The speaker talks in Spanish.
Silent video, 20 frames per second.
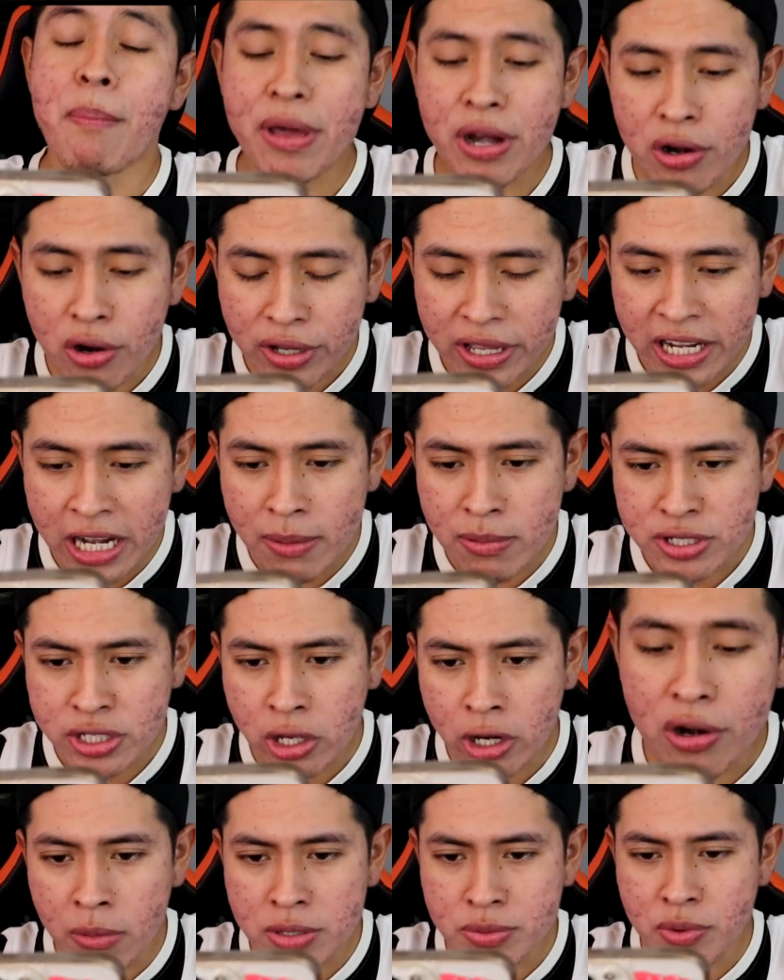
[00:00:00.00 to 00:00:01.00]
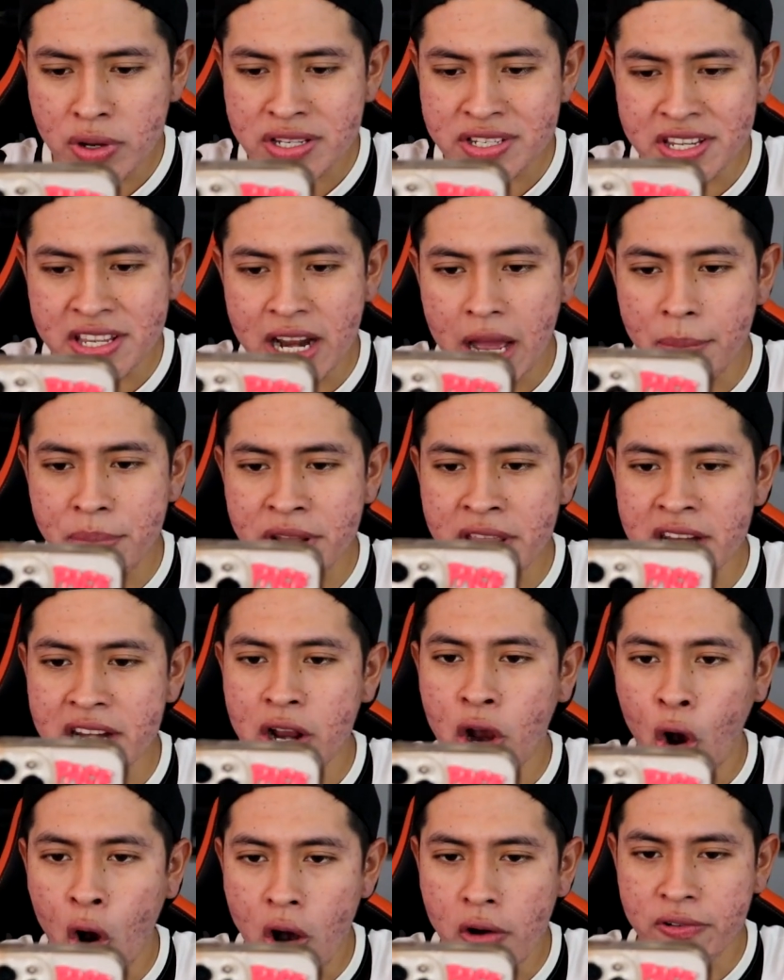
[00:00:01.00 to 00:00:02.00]
Pero lo que haremos ahora mismo es ir a
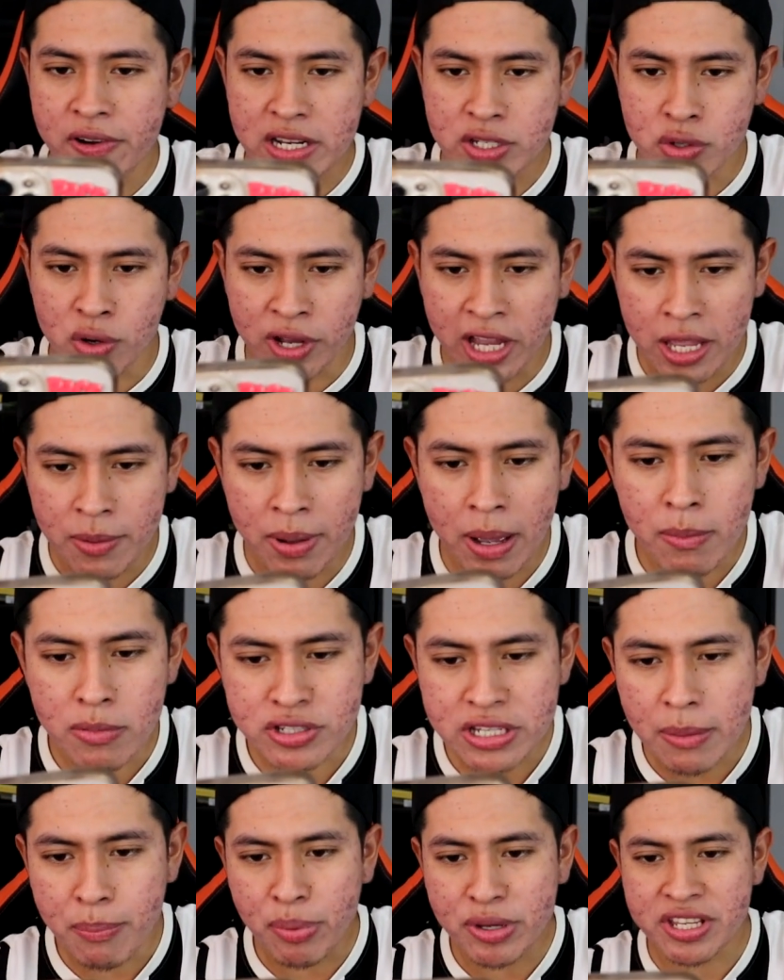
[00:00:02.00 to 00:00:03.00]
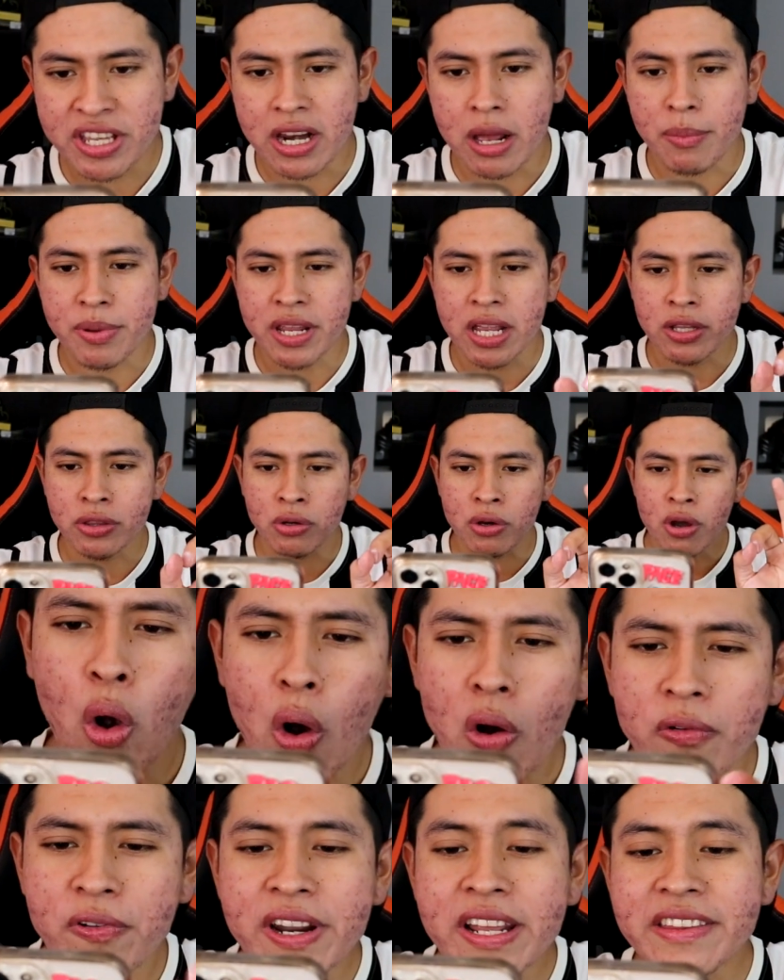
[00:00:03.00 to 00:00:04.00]
abrir cofres, ¿ok? Vamos a empezar abriendo
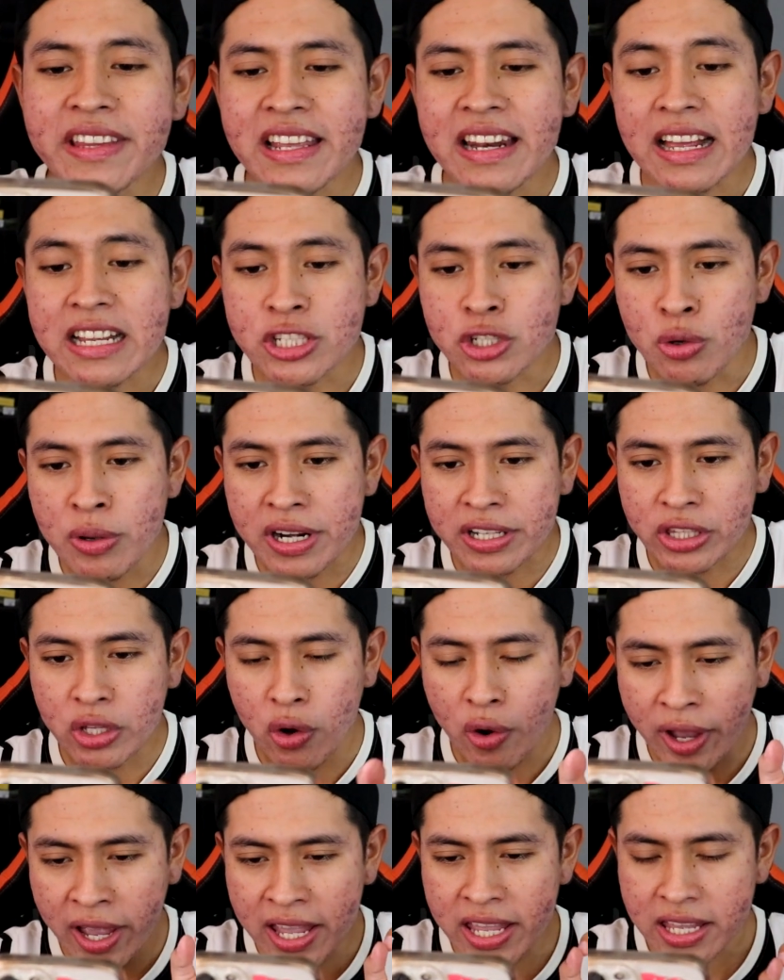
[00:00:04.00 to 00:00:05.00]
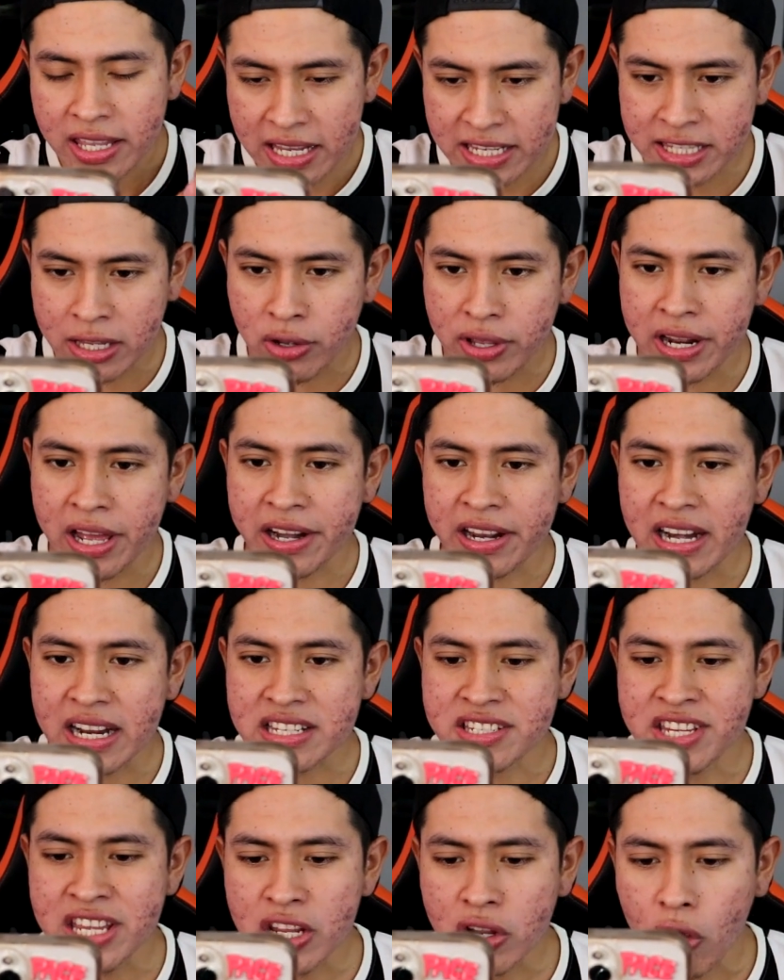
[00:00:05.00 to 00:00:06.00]
cofre de la suerte, ¿ok? Está bien,
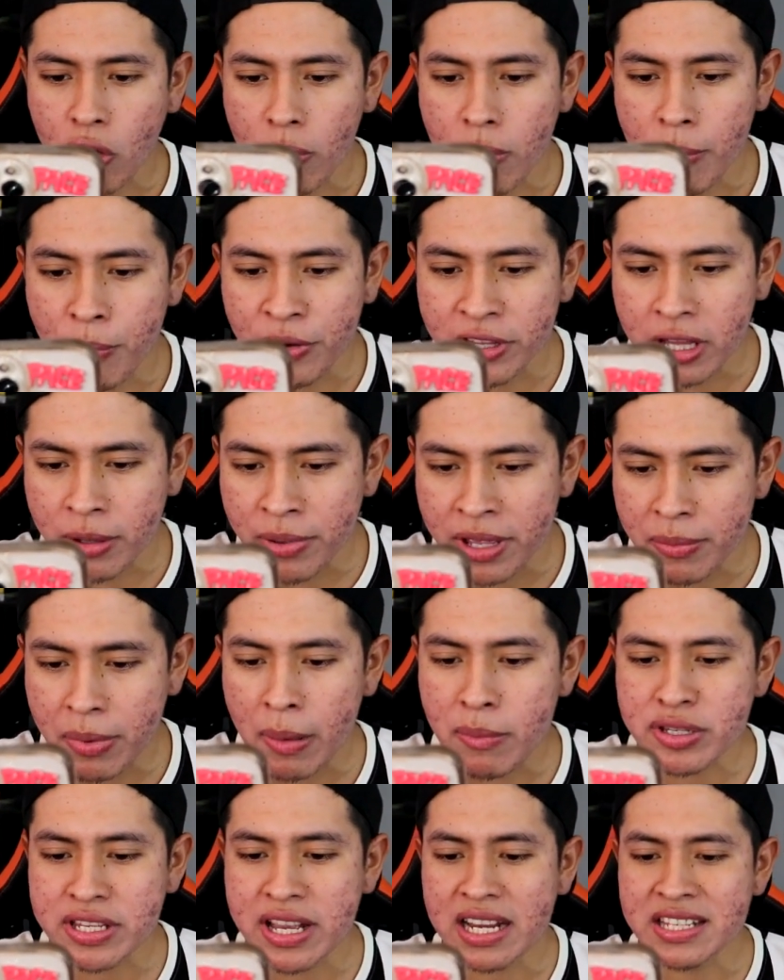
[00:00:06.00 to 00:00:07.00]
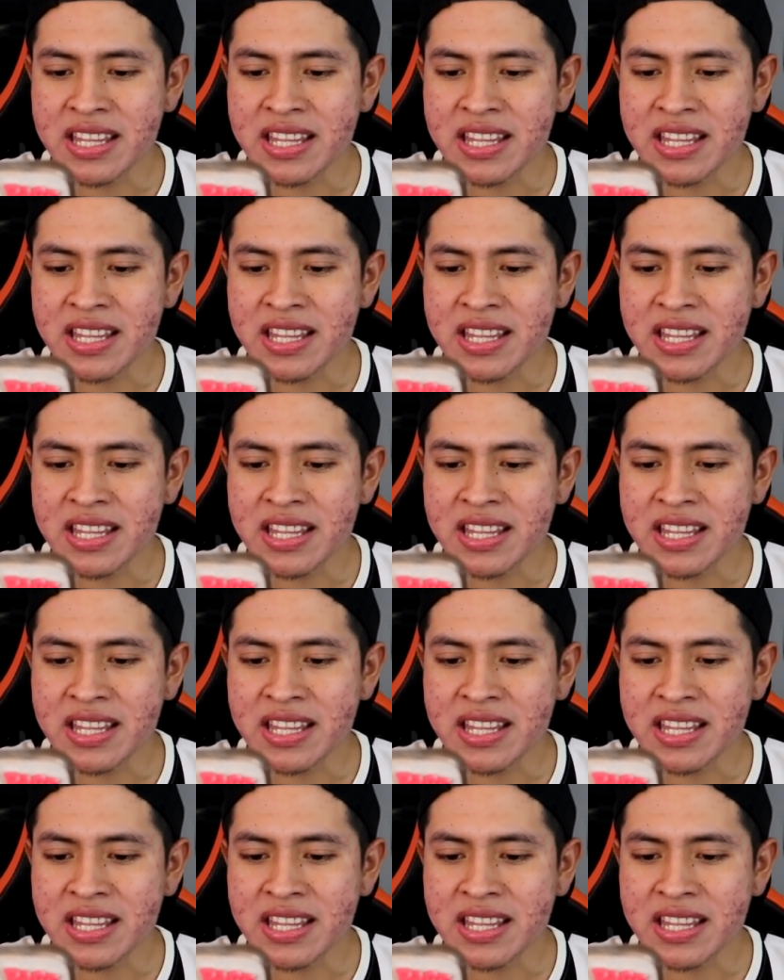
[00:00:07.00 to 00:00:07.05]
Arenas 5, como pueden ver, vamos a